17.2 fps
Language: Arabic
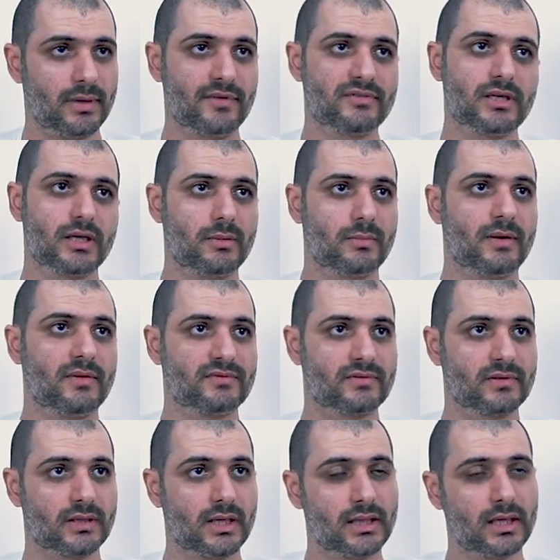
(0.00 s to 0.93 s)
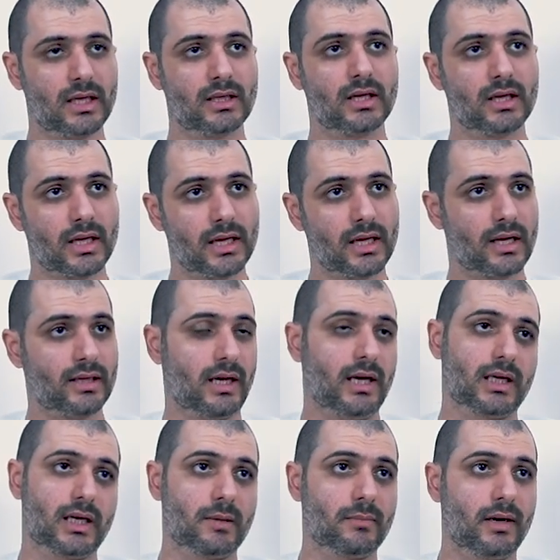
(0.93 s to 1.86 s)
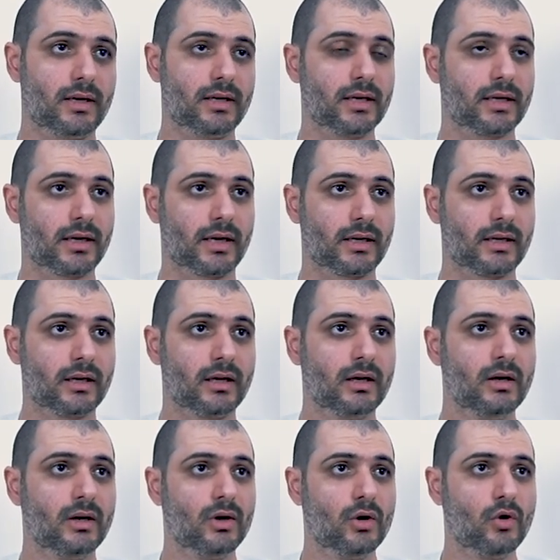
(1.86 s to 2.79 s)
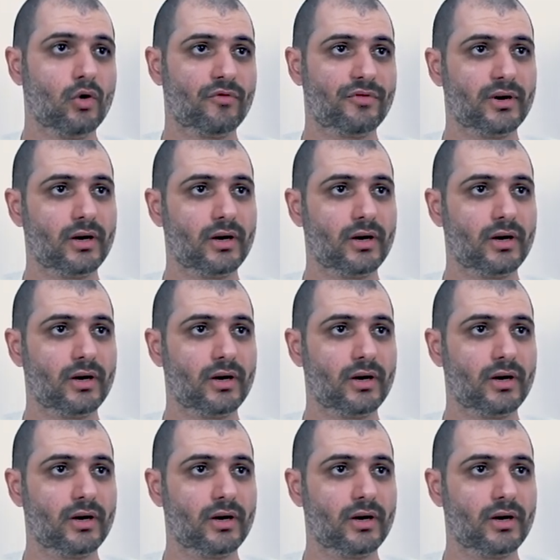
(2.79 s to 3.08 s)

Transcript: بنفسك بنفسك لا تخلي الغير يتحكم عليك يعني وفي